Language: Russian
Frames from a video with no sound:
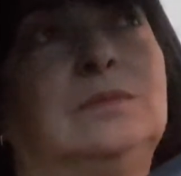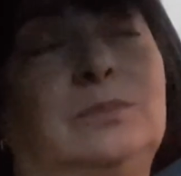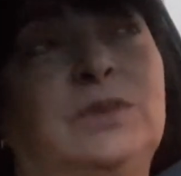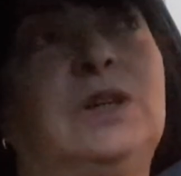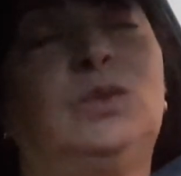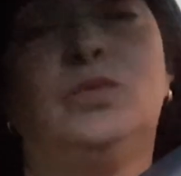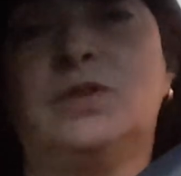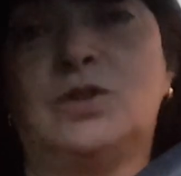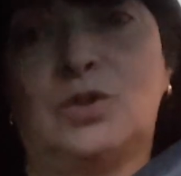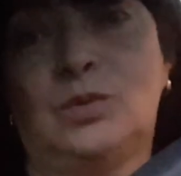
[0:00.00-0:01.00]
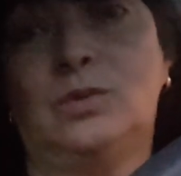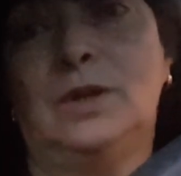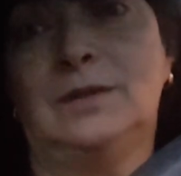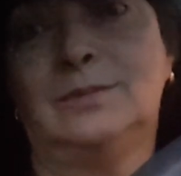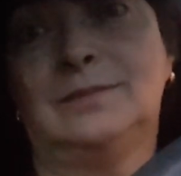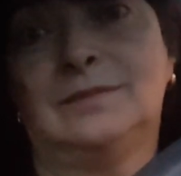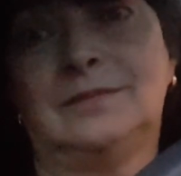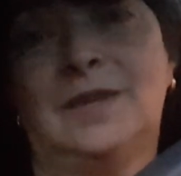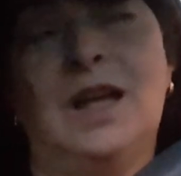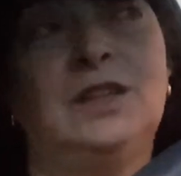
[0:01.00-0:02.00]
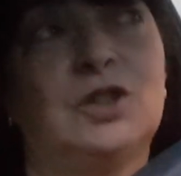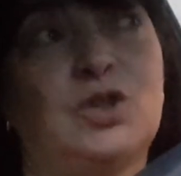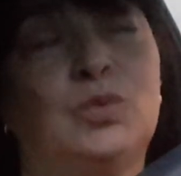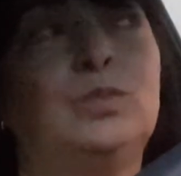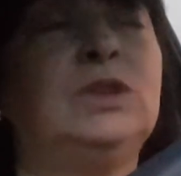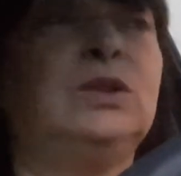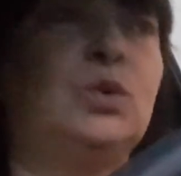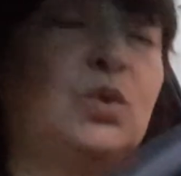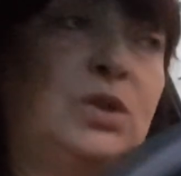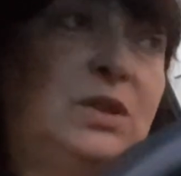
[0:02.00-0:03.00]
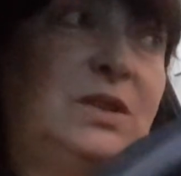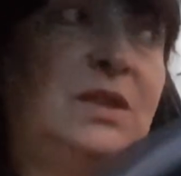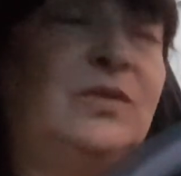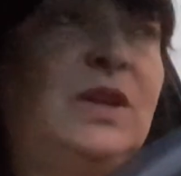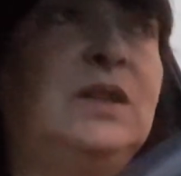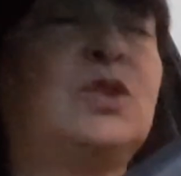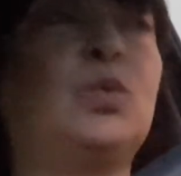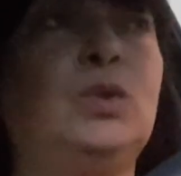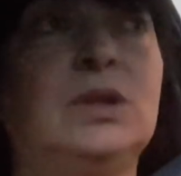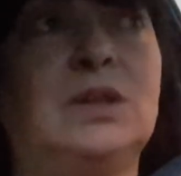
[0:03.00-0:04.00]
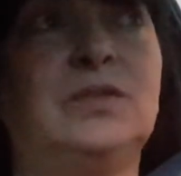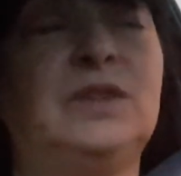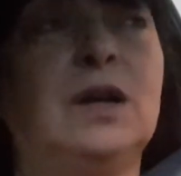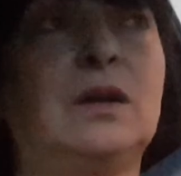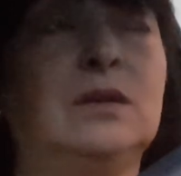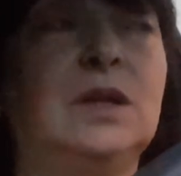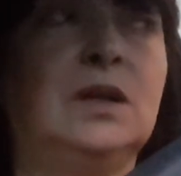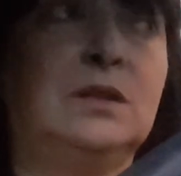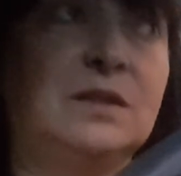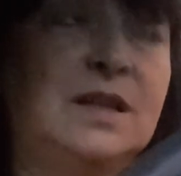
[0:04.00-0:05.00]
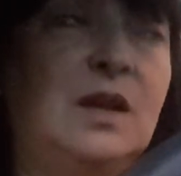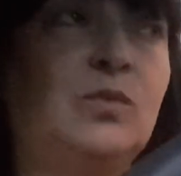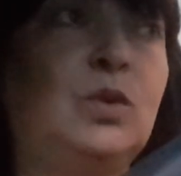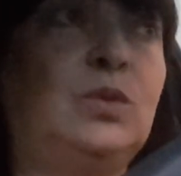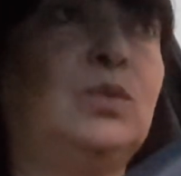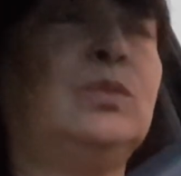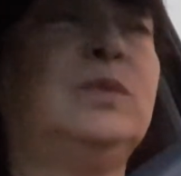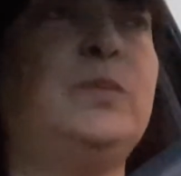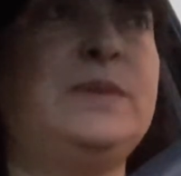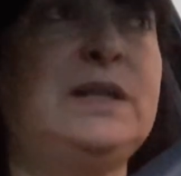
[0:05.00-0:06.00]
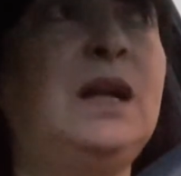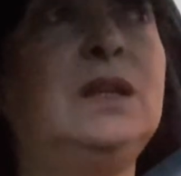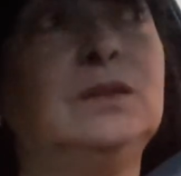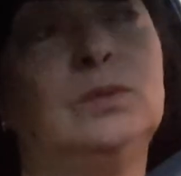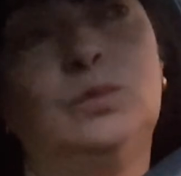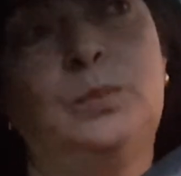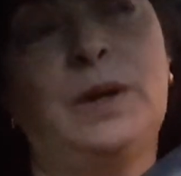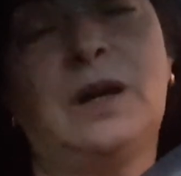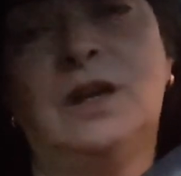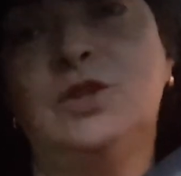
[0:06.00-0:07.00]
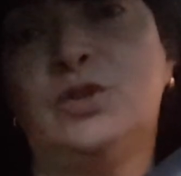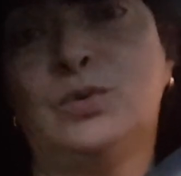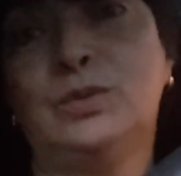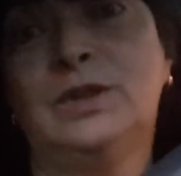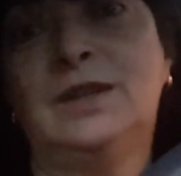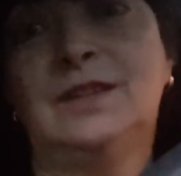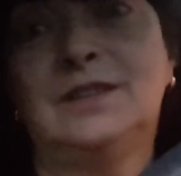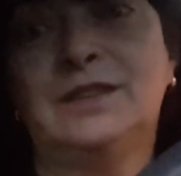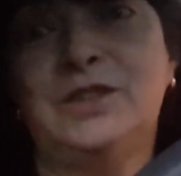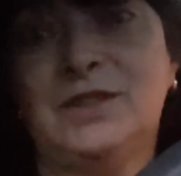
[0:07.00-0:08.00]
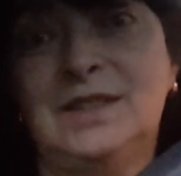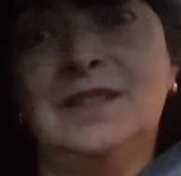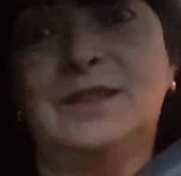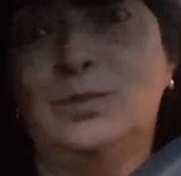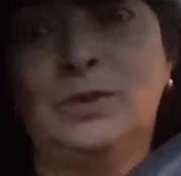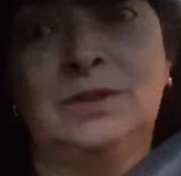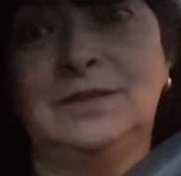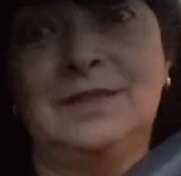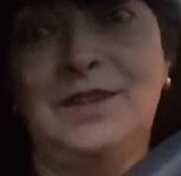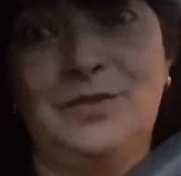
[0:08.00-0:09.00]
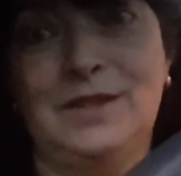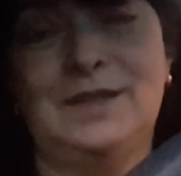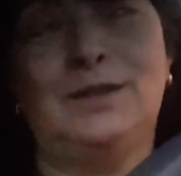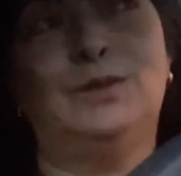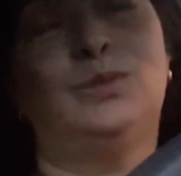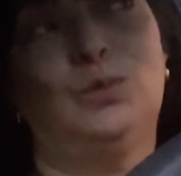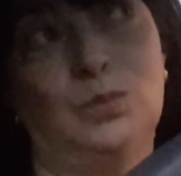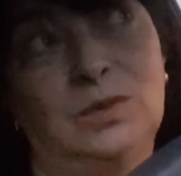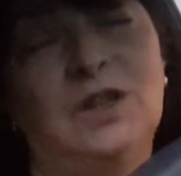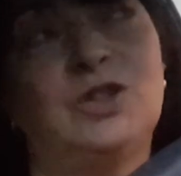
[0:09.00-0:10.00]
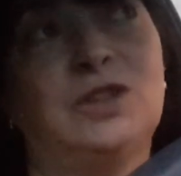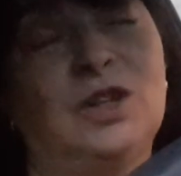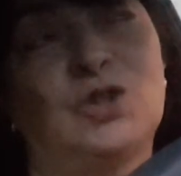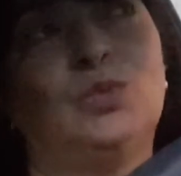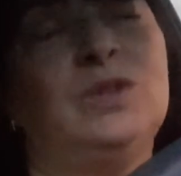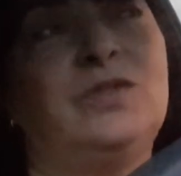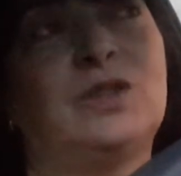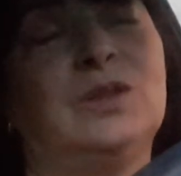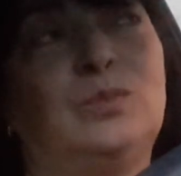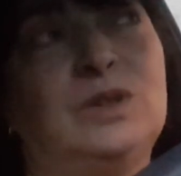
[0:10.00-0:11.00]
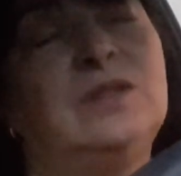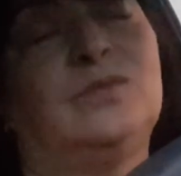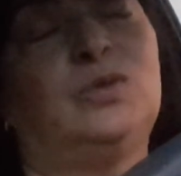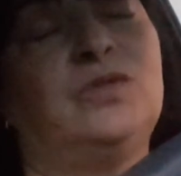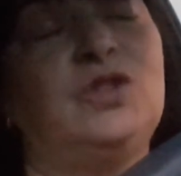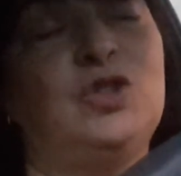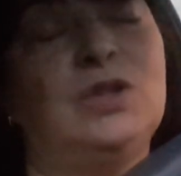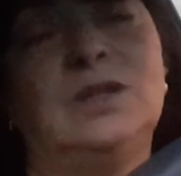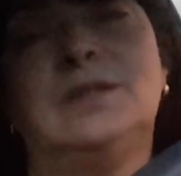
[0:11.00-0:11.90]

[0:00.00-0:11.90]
подготовке к школе. Так что мы тоже это на двоих школьников так заявку эту написали, ну, пока еще этих денег мы не видели. Ну, должно, наверное, быть вот в течение